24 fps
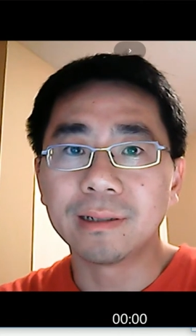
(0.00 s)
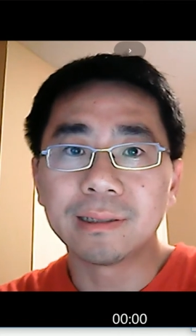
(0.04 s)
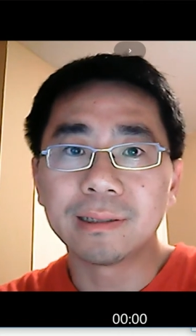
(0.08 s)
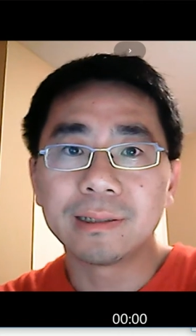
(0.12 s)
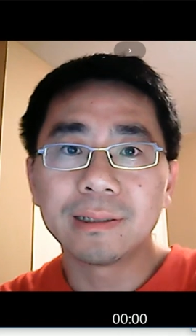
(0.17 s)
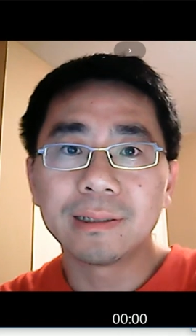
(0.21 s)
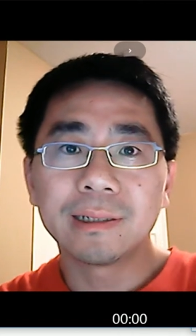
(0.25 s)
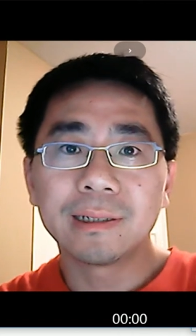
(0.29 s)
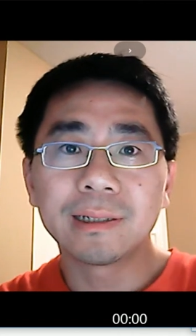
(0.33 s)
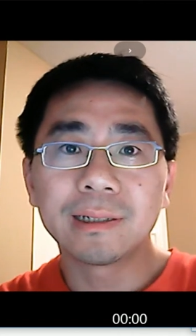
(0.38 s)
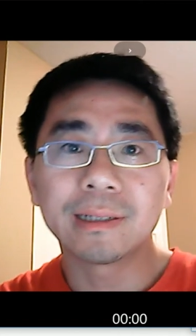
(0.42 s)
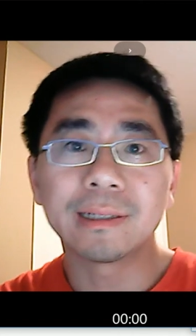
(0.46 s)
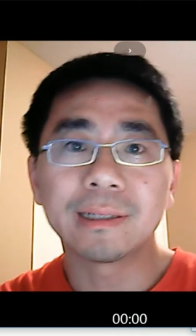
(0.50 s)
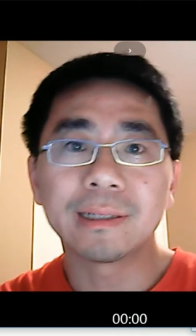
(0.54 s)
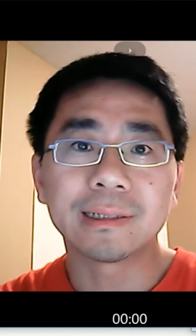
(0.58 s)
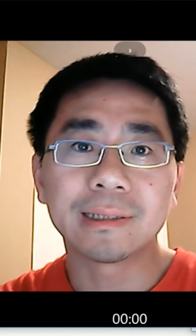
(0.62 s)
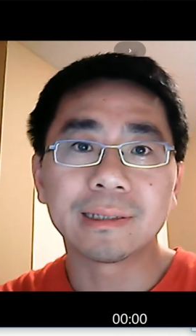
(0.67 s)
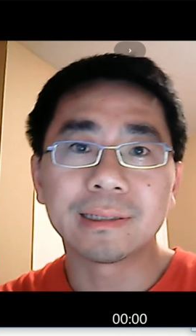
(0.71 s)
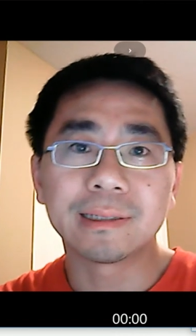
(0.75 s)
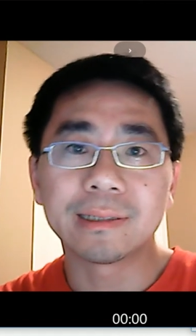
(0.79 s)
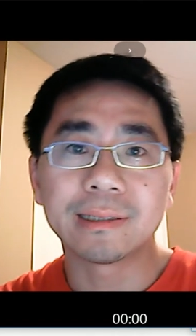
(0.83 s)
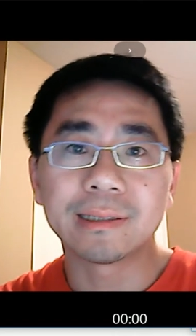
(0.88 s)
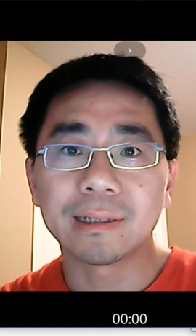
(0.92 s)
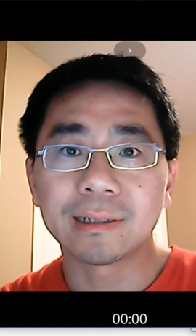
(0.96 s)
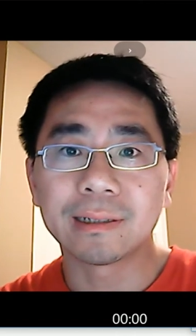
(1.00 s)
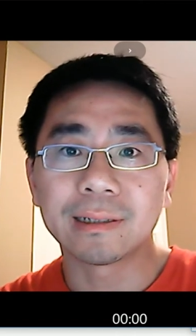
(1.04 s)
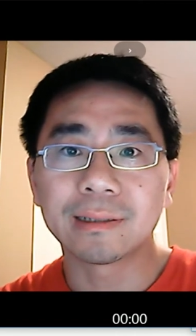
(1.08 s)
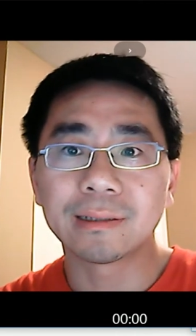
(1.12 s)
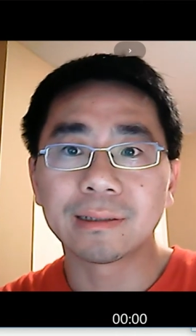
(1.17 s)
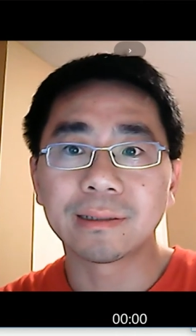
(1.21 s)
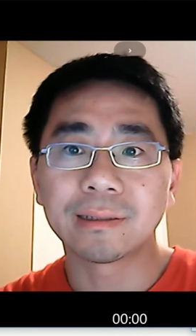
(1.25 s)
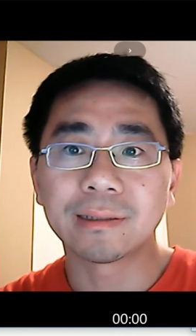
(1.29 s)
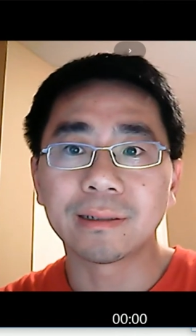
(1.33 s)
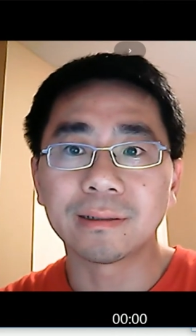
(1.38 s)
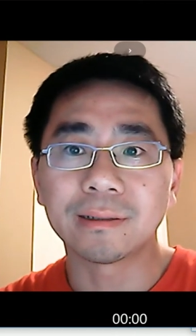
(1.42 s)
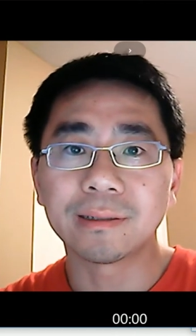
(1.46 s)
今天给大家讲一个
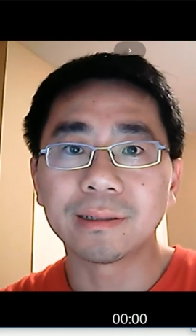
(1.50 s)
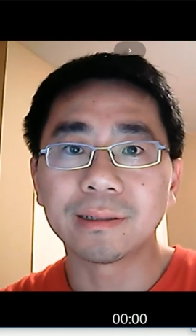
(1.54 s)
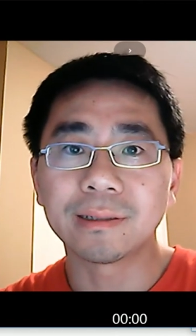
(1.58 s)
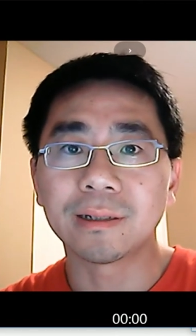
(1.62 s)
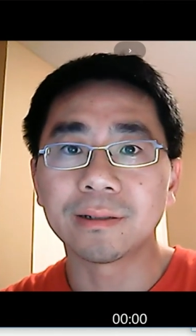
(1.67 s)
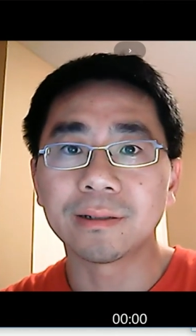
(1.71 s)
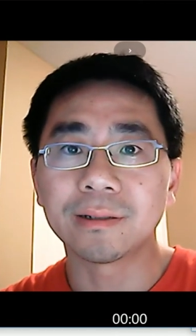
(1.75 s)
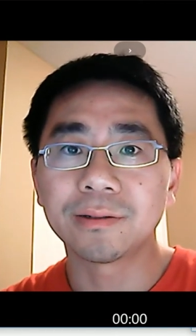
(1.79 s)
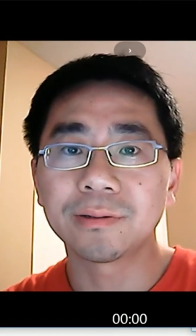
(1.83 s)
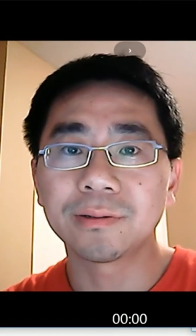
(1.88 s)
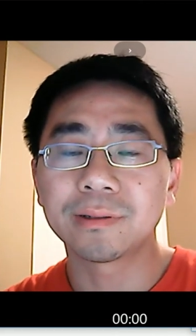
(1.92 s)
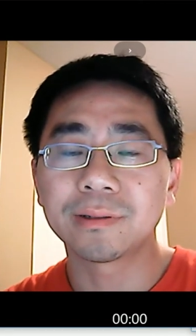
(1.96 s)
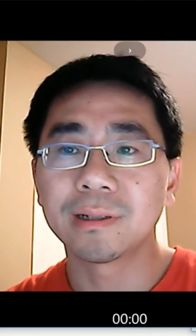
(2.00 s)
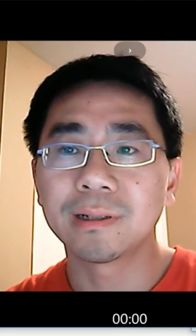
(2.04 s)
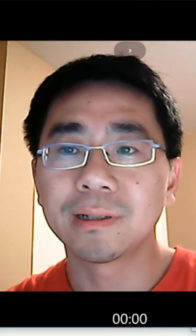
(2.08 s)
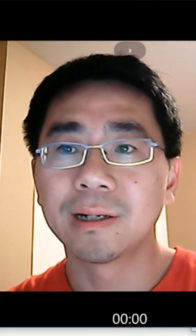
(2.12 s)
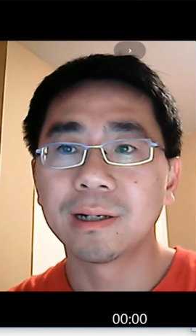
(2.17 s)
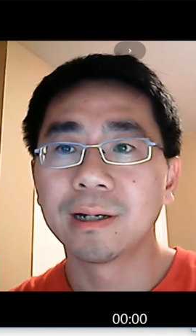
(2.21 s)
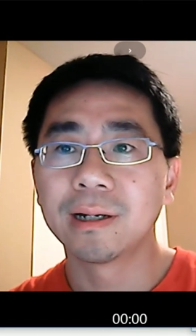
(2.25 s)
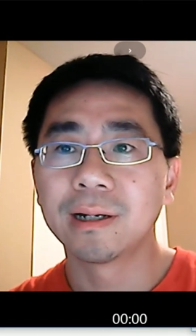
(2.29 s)
小技巧，就是